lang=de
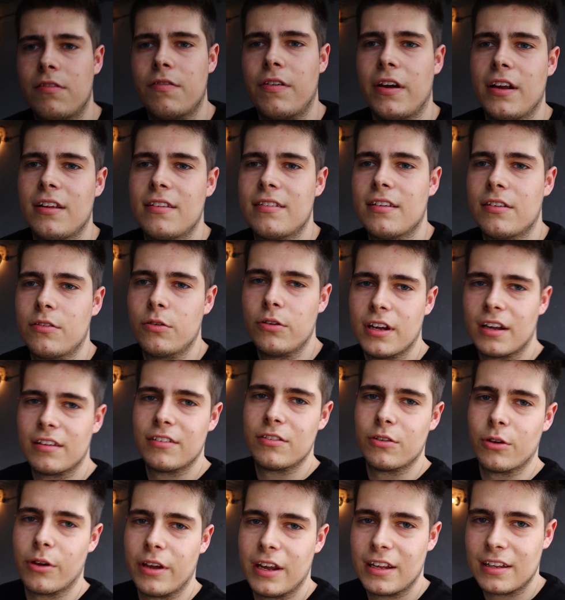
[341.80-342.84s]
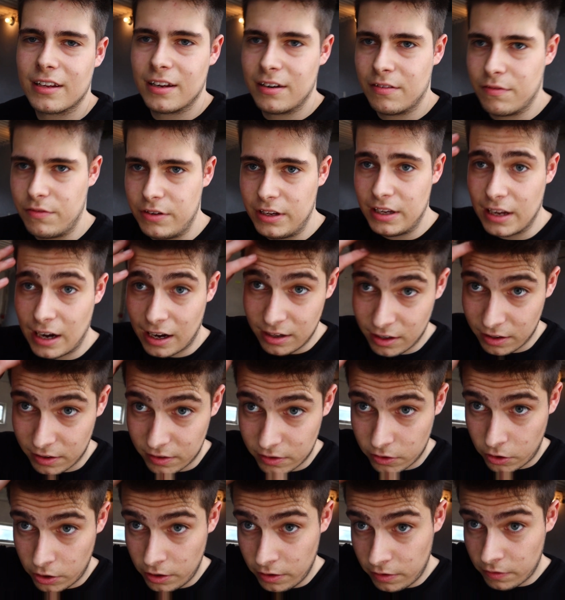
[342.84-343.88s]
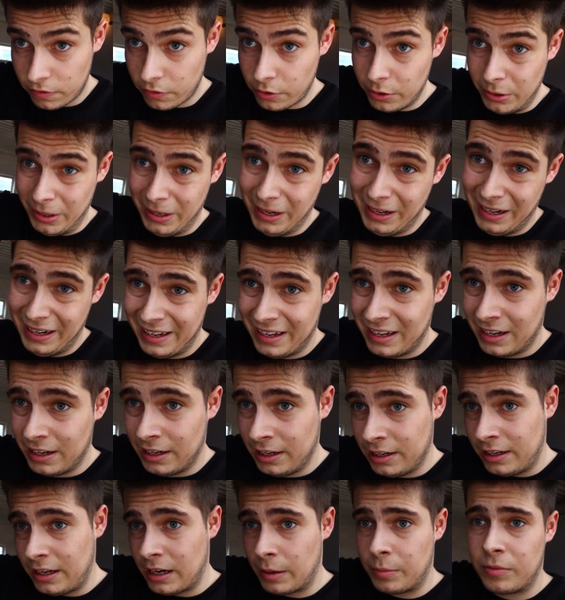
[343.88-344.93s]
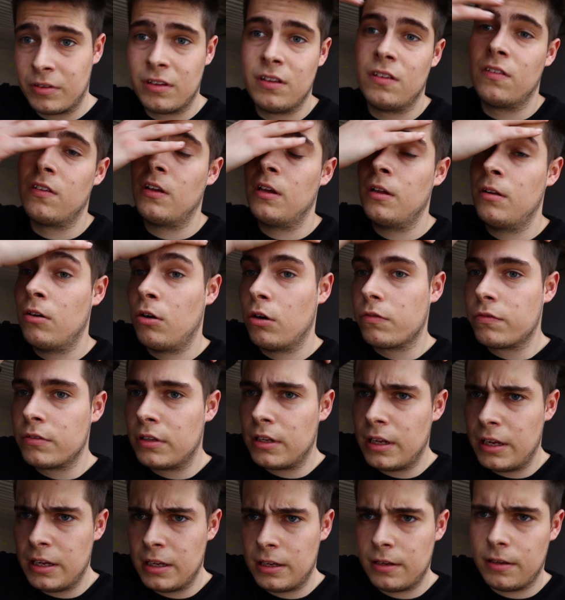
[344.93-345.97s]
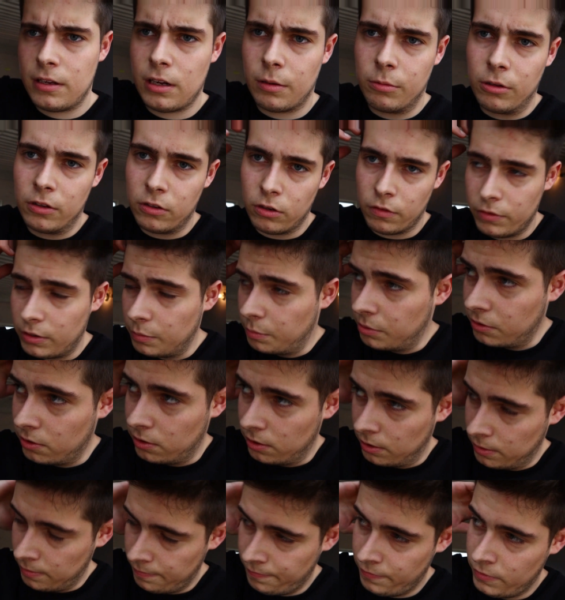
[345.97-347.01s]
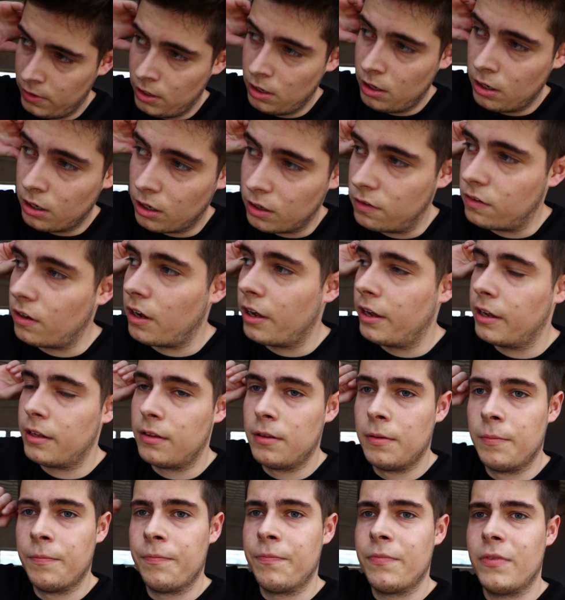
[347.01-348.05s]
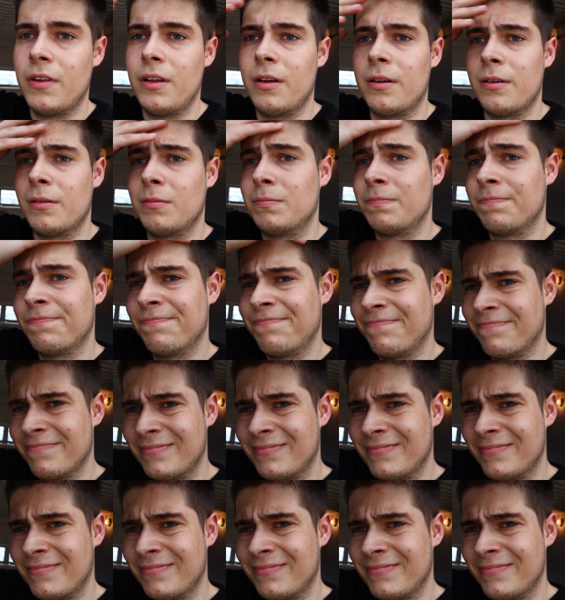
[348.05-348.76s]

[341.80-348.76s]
fängt es natürlich an zu regnen, wie anders sonst, Freunde. Ihr habt es gesehen, hoffentlich. Ich habe es hoffentlich ein bisschen gezeigt. Ähm,